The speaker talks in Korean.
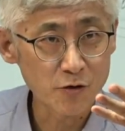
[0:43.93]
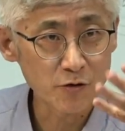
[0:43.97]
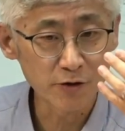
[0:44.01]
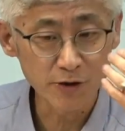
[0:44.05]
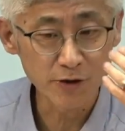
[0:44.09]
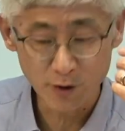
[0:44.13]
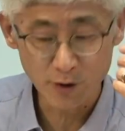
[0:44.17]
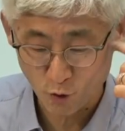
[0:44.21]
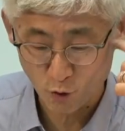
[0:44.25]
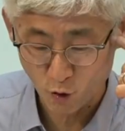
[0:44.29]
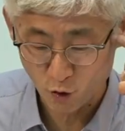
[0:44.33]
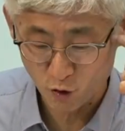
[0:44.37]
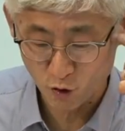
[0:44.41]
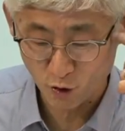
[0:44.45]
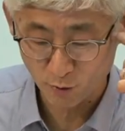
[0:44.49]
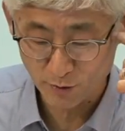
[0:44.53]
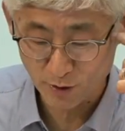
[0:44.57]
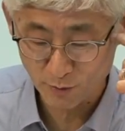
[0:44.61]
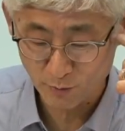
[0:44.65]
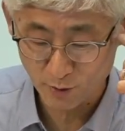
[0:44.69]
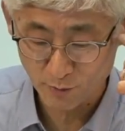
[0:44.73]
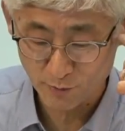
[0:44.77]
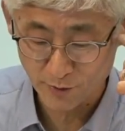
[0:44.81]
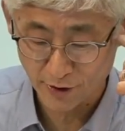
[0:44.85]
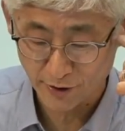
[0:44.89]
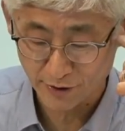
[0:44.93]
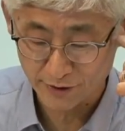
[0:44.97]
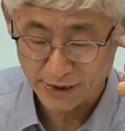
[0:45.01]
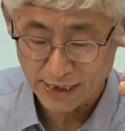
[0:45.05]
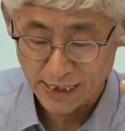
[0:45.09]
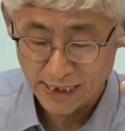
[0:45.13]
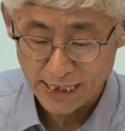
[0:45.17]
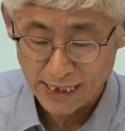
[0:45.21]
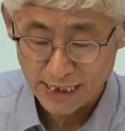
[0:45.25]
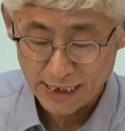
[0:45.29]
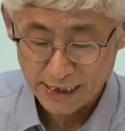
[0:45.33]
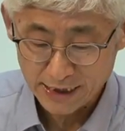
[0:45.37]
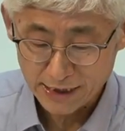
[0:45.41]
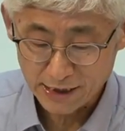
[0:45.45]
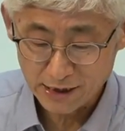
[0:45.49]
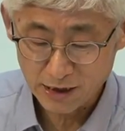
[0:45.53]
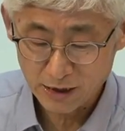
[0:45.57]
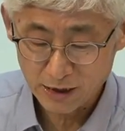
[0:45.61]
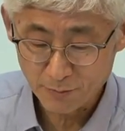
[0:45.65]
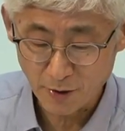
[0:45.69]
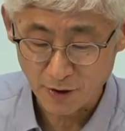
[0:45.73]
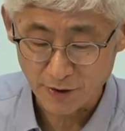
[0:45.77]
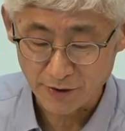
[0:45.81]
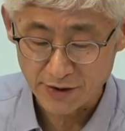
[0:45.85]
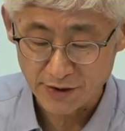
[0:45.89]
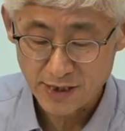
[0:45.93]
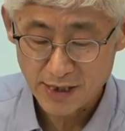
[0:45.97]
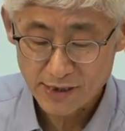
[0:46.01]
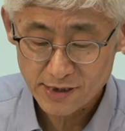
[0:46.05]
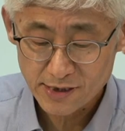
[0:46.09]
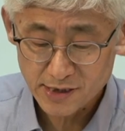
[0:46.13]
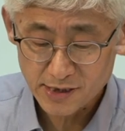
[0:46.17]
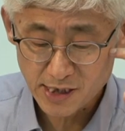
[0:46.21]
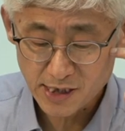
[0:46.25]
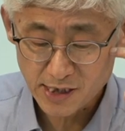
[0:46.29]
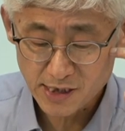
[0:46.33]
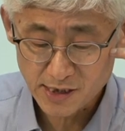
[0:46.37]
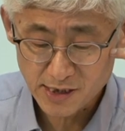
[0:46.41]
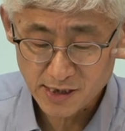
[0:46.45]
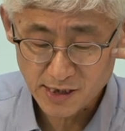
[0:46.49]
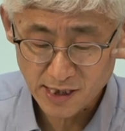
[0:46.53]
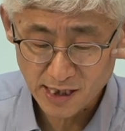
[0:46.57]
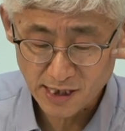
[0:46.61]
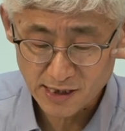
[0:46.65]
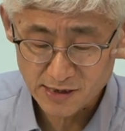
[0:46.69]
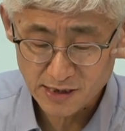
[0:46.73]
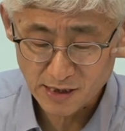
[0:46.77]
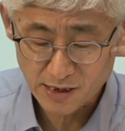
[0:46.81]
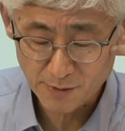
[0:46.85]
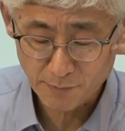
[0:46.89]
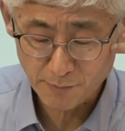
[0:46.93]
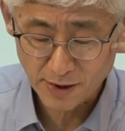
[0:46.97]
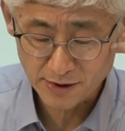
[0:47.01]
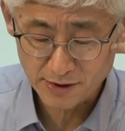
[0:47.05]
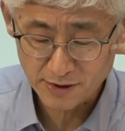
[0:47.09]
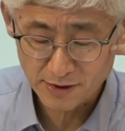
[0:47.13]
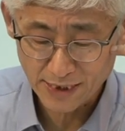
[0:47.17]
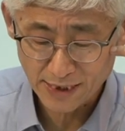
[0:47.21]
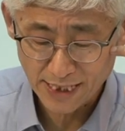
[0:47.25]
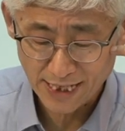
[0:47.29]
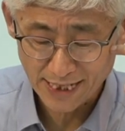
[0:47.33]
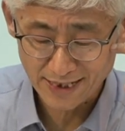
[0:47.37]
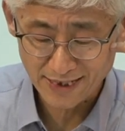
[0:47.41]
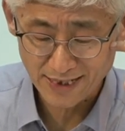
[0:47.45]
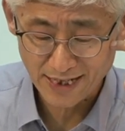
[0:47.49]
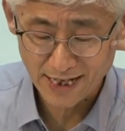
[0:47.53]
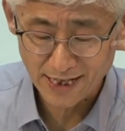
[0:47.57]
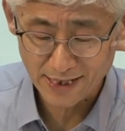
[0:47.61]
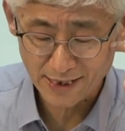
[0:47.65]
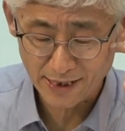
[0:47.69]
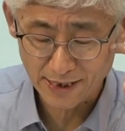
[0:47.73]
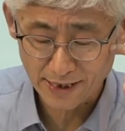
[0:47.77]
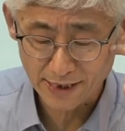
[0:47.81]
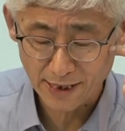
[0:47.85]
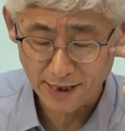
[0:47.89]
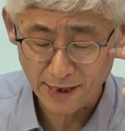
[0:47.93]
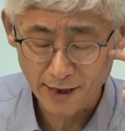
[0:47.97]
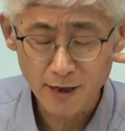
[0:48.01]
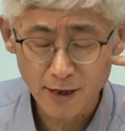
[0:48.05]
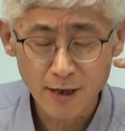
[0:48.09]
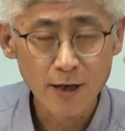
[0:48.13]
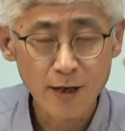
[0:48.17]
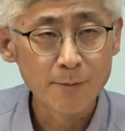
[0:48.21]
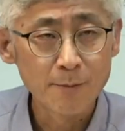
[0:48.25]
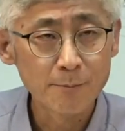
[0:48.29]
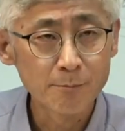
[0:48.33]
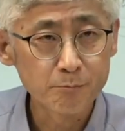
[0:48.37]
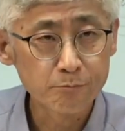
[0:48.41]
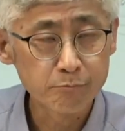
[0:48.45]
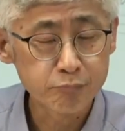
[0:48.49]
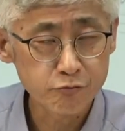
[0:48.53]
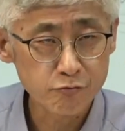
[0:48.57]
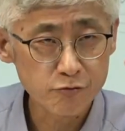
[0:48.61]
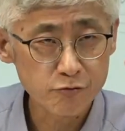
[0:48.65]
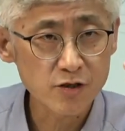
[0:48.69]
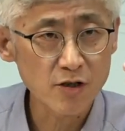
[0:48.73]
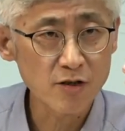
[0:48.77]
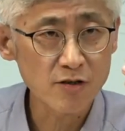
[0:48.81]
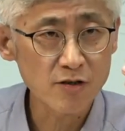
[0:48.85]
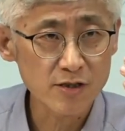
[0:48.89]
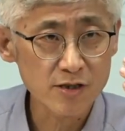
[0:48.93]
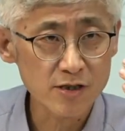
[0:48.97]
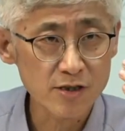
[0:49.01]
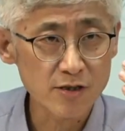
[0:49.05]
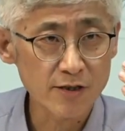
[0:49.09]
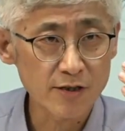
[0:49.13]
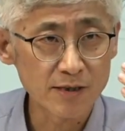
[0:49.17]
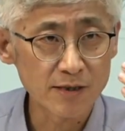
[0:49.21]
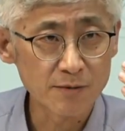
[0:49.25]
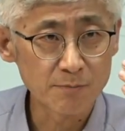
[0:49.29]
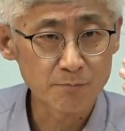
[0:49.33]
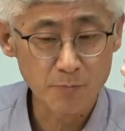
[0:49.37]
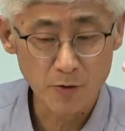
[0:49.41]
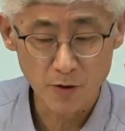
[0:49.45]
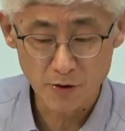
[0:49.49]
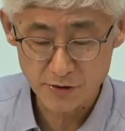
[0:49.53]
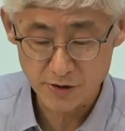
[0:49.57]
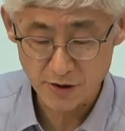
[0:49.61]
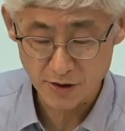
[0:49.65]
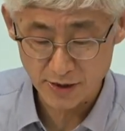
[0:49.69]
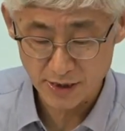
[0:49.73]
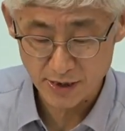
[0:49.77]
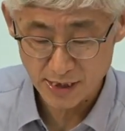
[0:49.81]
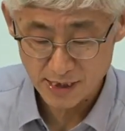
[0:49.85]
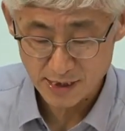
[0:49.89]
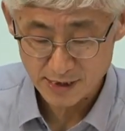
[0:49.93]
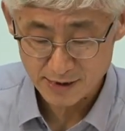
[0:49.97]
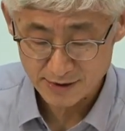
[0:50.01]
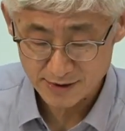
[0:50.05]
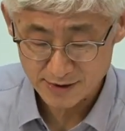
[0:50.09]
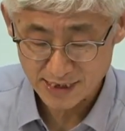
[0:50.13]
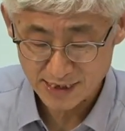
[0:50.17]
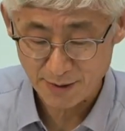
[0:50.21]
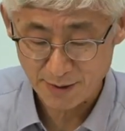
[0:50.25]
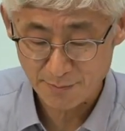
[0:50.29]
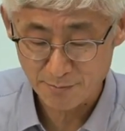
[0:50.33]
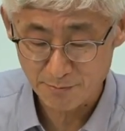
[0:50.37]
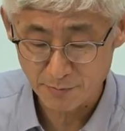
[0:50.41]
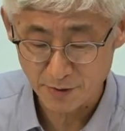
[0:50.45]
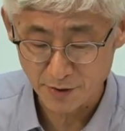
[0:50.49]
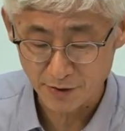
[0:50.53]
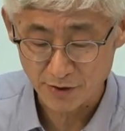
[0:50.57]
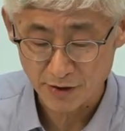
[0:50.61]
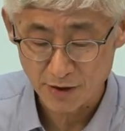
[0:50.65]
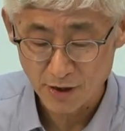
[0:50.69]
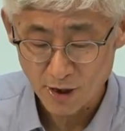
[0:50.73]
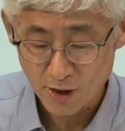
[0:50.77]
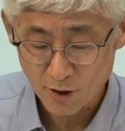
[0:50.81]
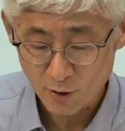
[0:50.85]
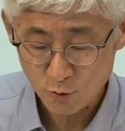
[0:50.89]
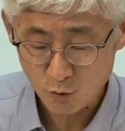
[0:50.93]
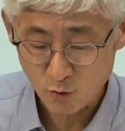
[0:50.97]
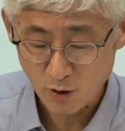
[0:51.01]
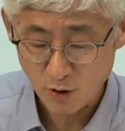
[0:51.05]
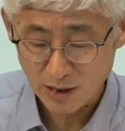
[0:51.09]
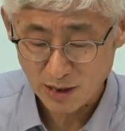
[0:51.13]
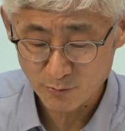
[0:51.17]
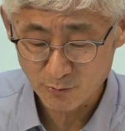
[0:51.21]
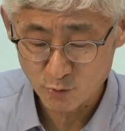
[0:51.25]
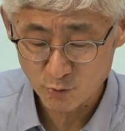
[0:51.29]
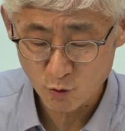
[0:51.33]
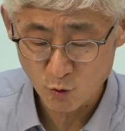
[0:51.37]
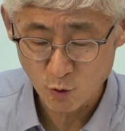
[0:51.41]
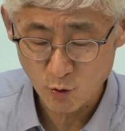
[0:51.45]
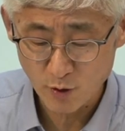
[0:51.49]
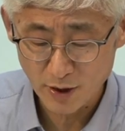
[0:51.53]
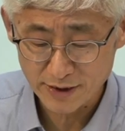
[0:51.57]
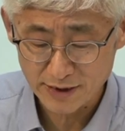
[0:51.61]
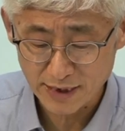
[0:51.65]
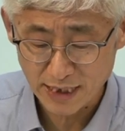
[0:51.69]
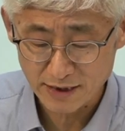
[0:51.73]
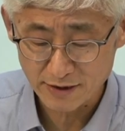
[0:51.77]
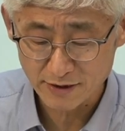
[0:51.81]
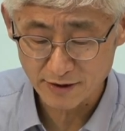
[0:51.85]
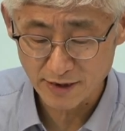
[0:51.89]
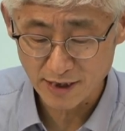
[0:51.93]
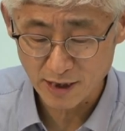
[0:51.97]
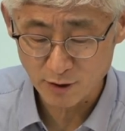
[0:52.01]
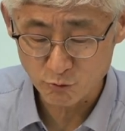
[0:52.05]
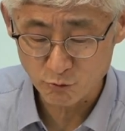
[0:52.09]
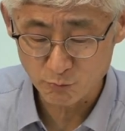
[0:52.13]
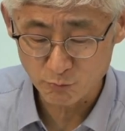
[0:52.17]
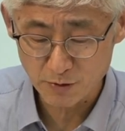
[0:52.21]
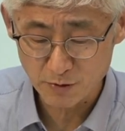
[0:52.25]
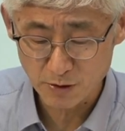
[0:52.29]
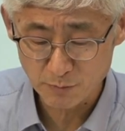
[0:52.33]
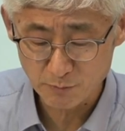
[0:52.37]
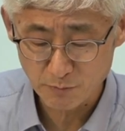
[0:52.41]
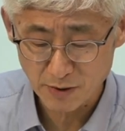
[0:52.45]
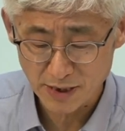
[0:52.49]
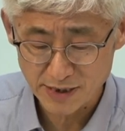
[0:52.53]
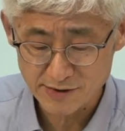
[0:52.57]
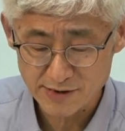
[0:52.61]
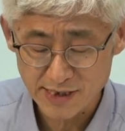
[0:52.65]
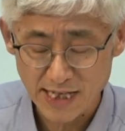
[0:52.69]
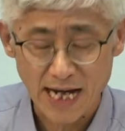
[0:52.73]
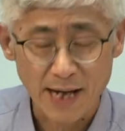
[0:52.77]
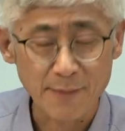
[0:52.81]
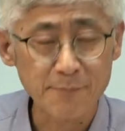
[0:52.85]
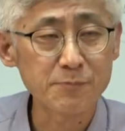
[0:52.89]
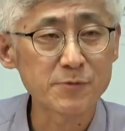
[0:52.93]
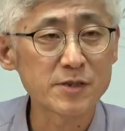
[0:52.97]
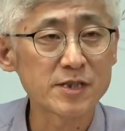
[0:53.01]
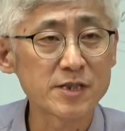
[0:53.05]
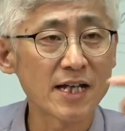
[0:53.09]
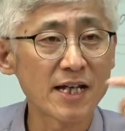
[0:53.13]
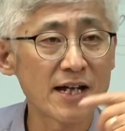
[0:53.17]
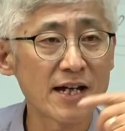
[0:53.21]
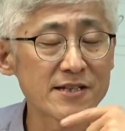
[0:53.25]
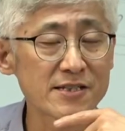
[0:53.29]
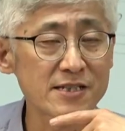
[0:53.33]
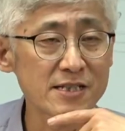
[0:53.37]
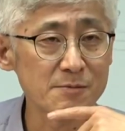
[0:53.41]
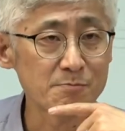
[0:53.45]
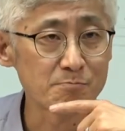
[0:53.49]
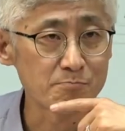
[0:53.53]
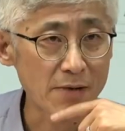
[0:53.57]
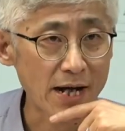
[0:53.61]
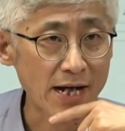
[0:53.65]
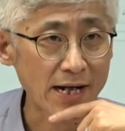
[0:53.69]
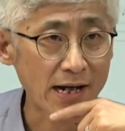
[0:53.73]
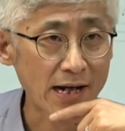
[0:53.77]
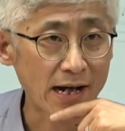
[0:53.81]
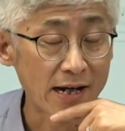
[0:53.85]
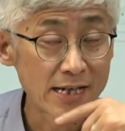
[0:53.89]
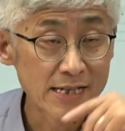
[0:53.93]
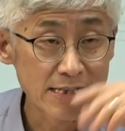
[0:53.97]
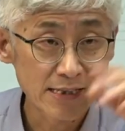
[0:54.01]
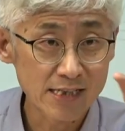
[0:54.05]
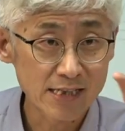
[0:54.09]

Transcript: 근데 곰곰이 보면 1번 진실한 재판을 행하라의 부정적인 버전이 3번 과부고와 나그네 궁핍한 자 압제하지 마라.